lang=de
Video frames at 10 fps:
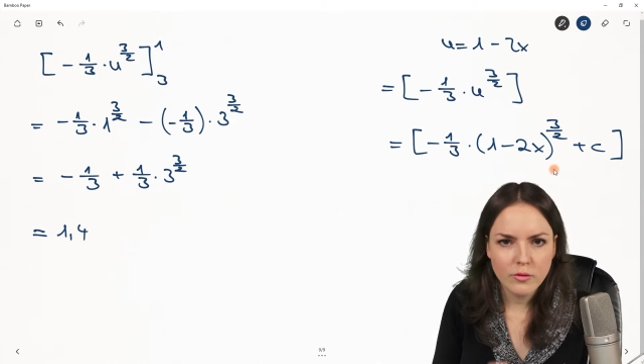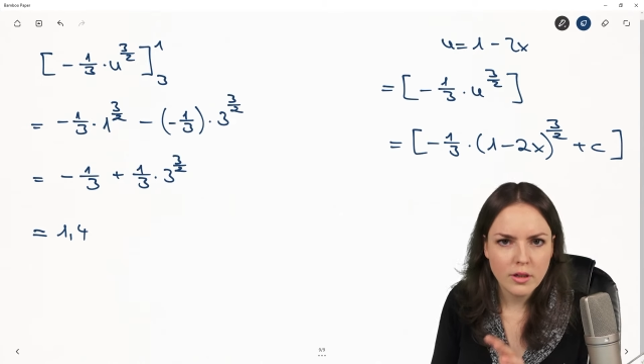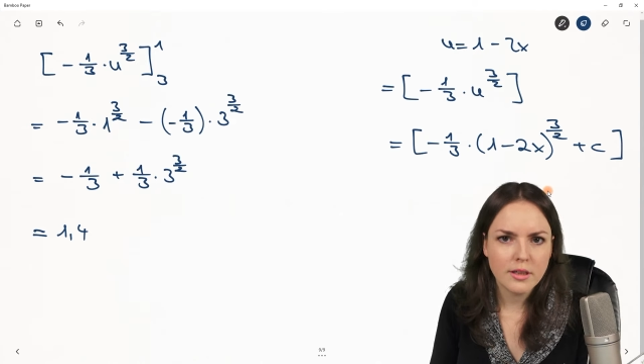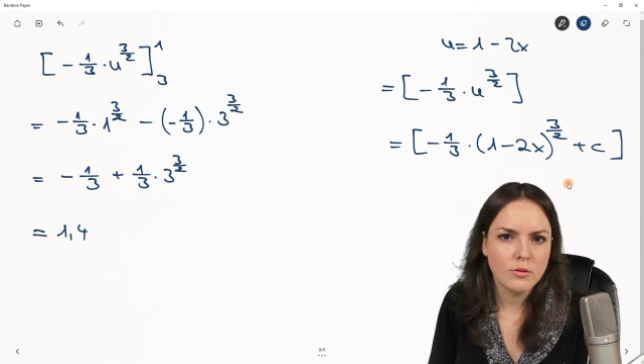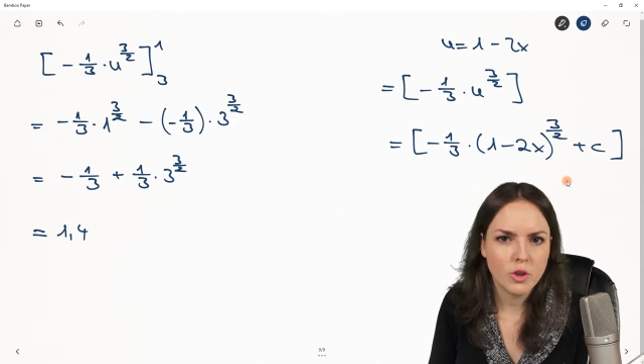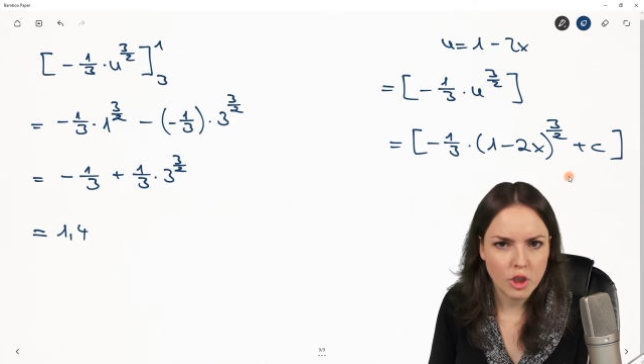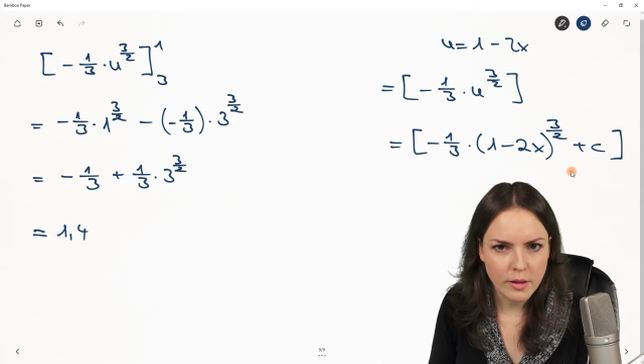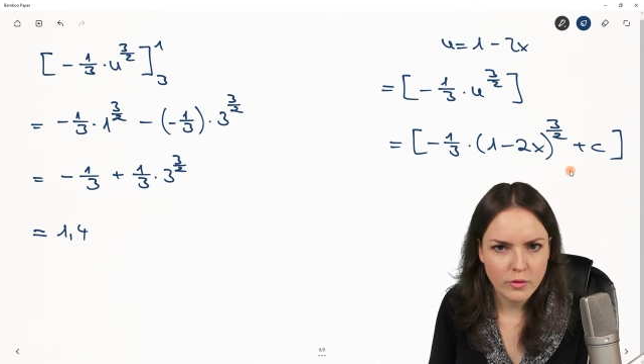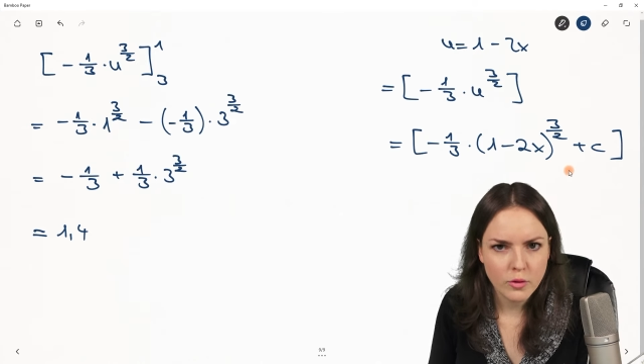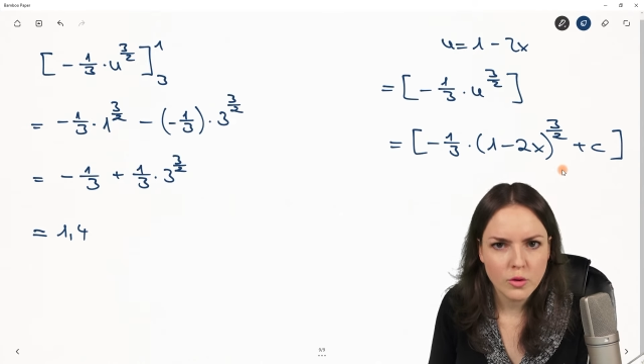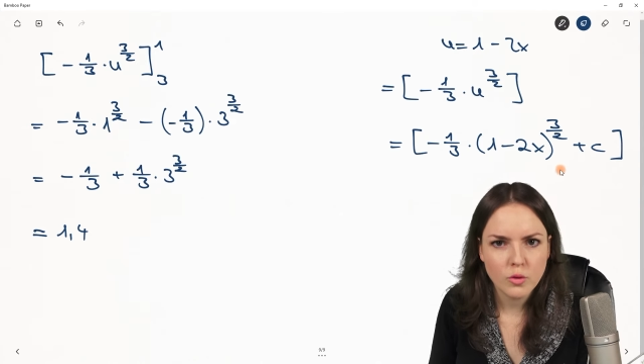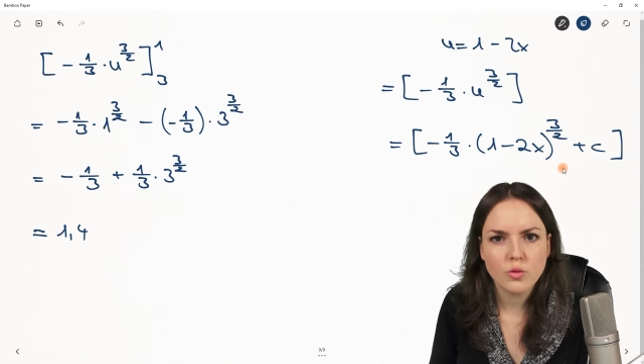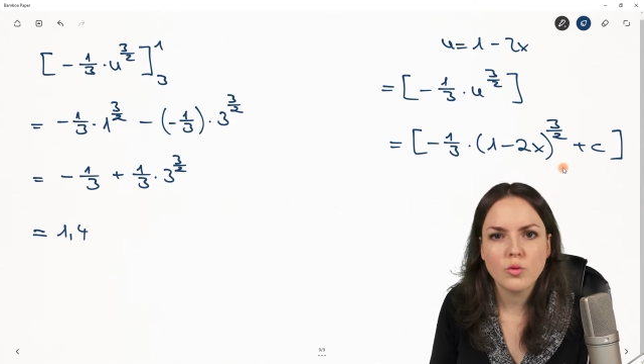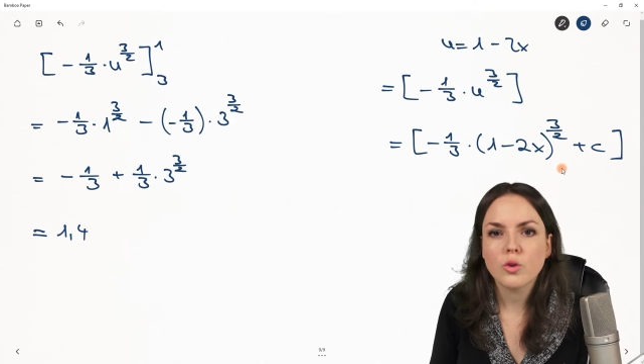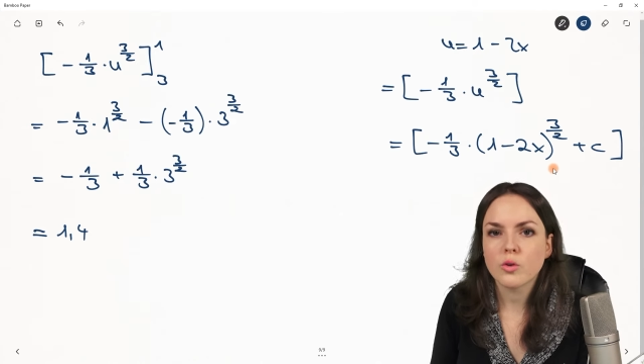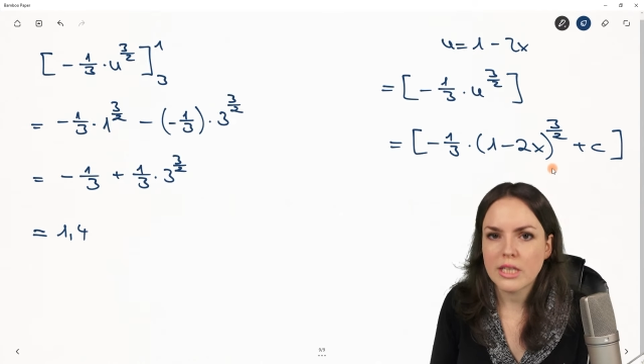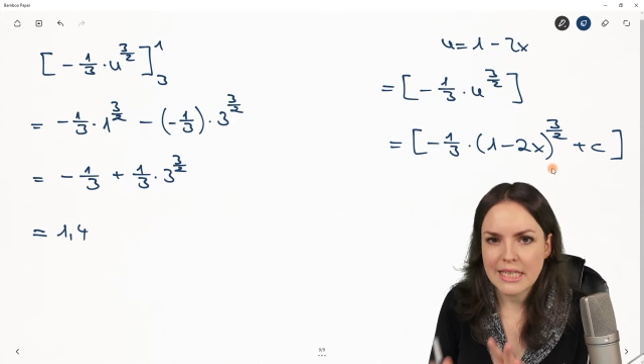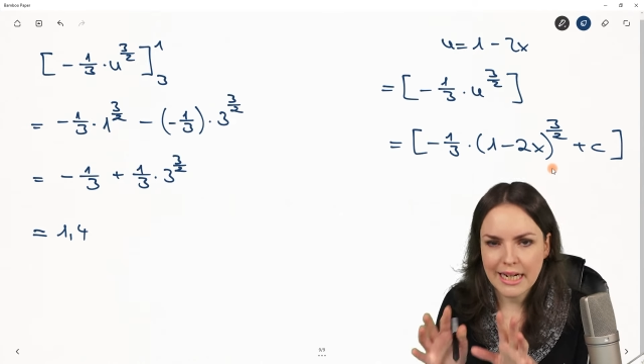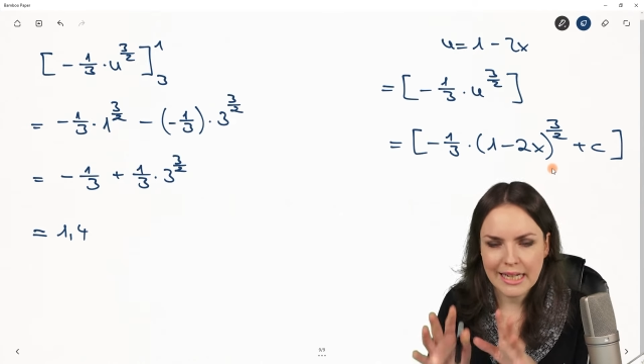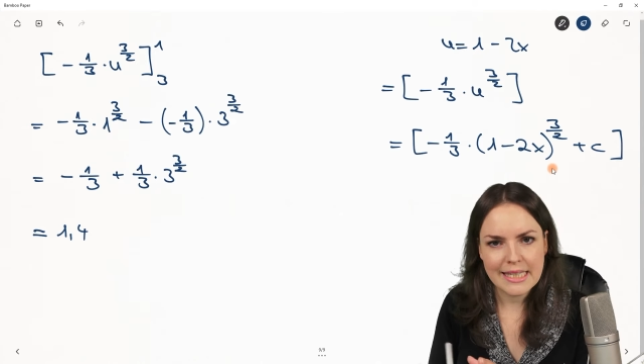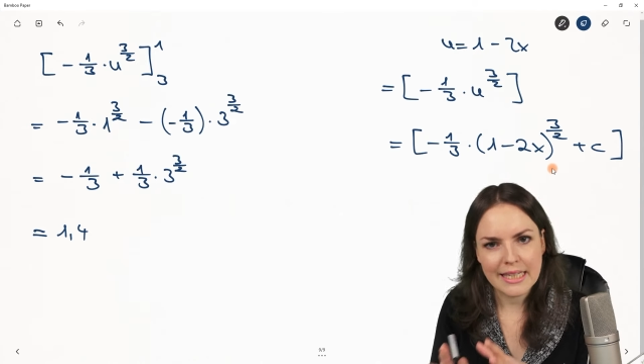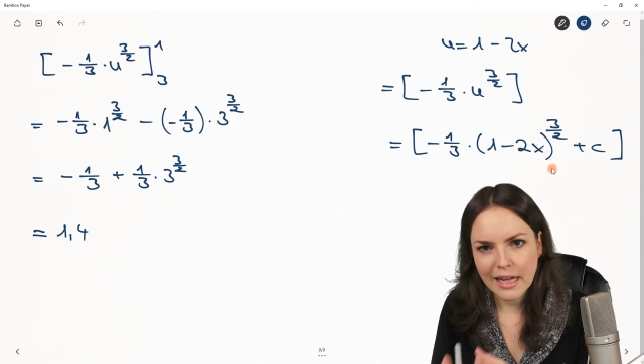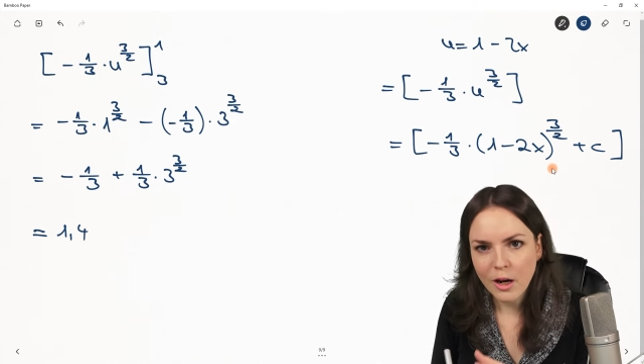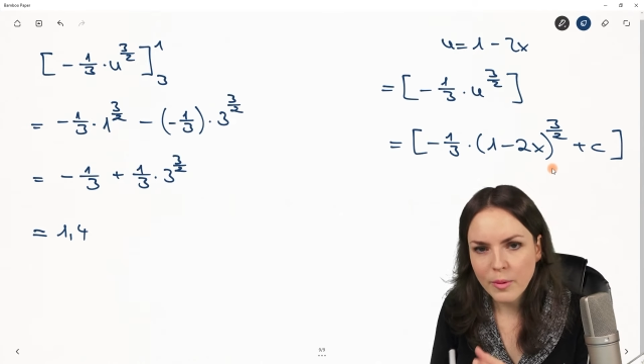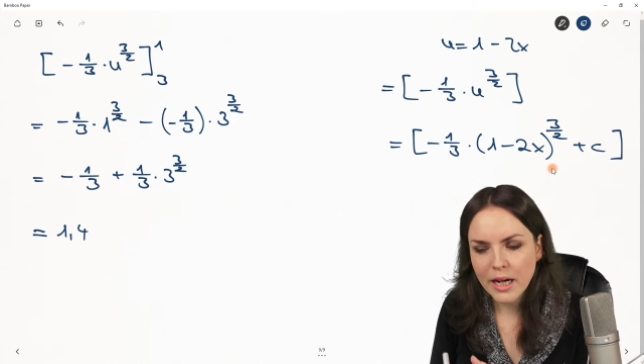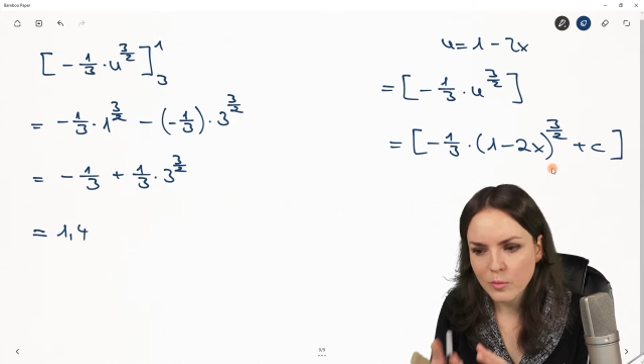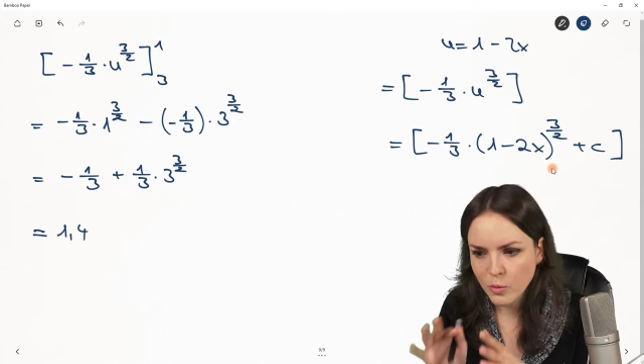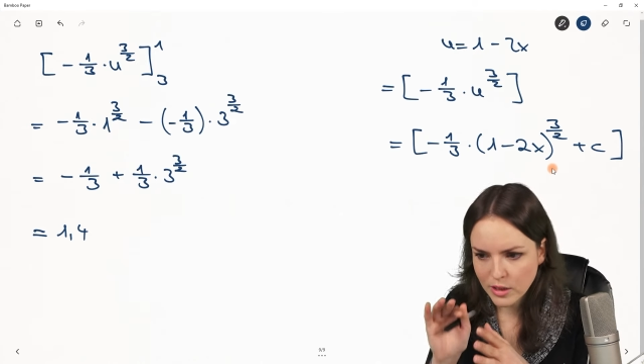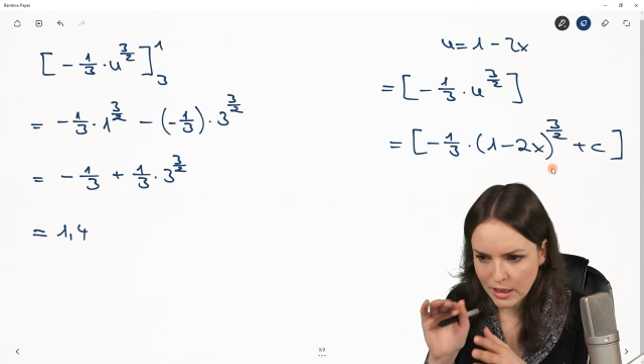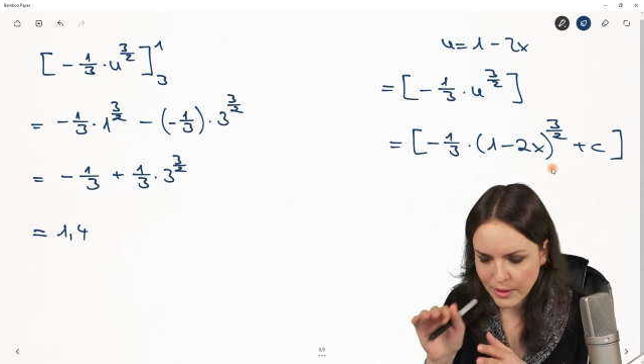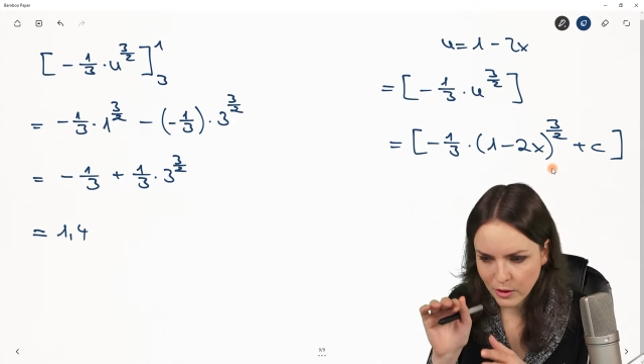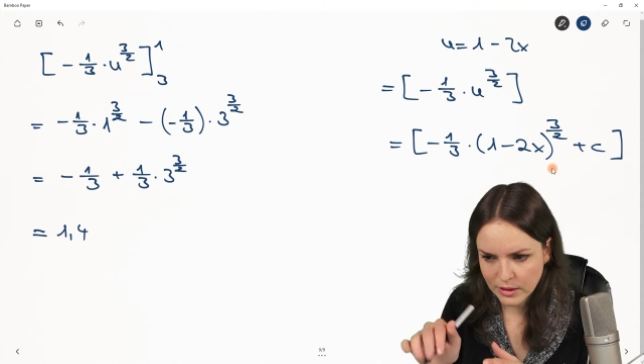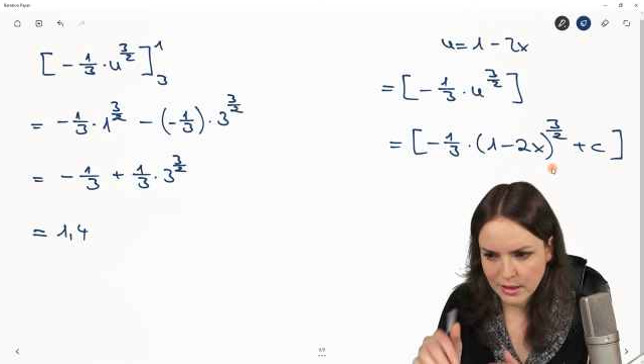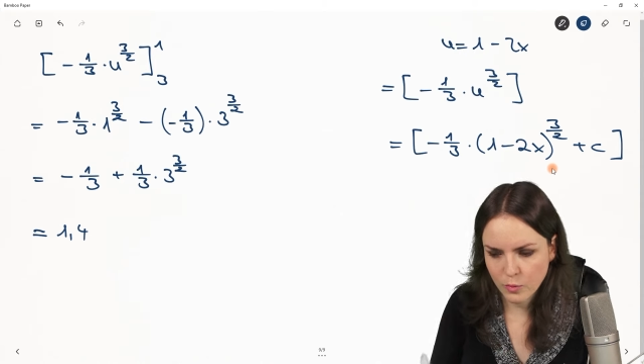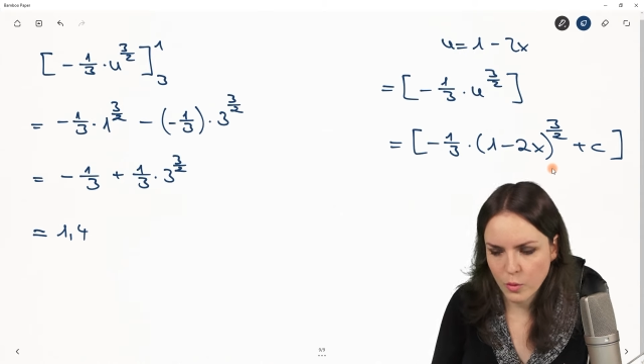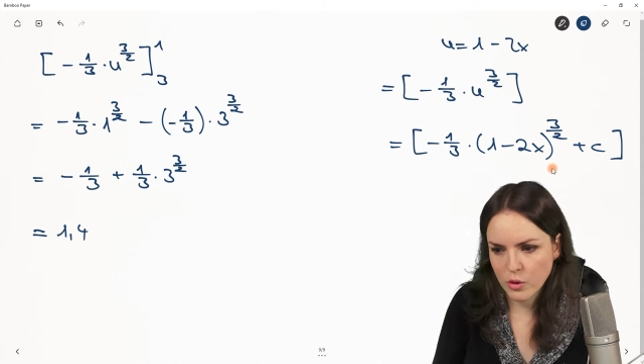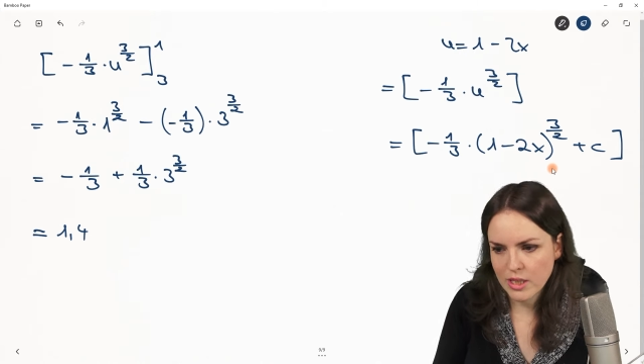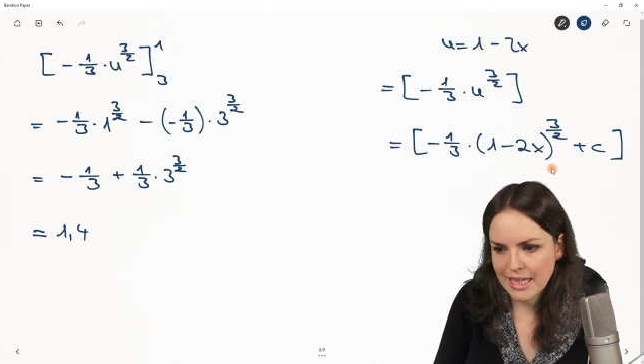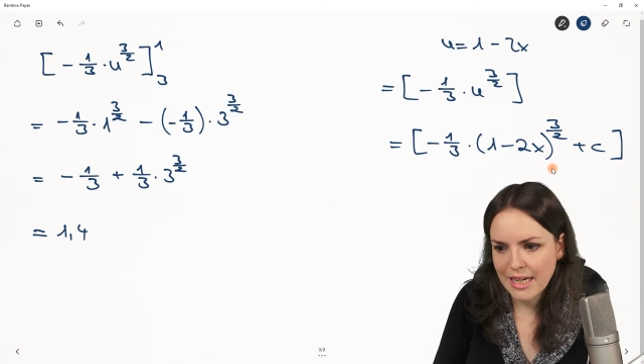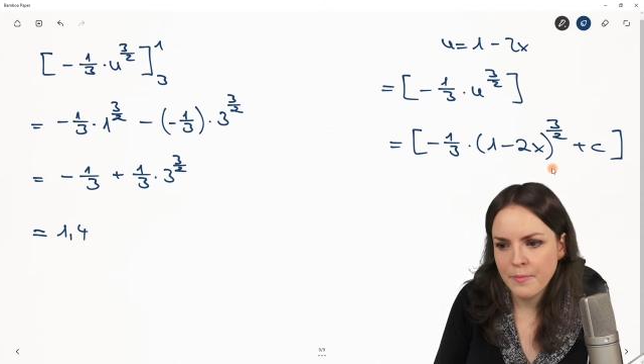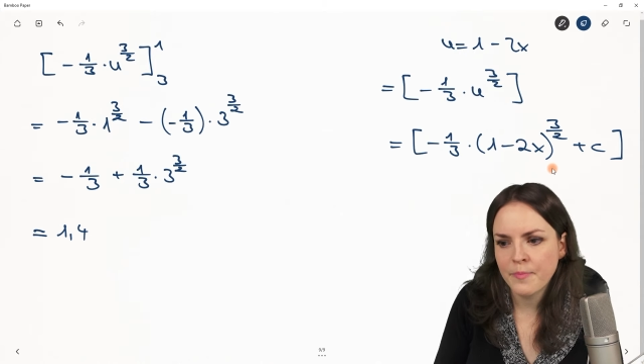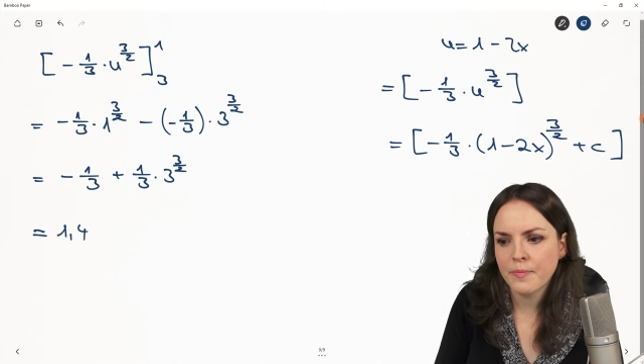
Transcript: wirklich nur eine Stammfunktion sucht und das ja ganz genau macht, muss ja immer noch dieses plus c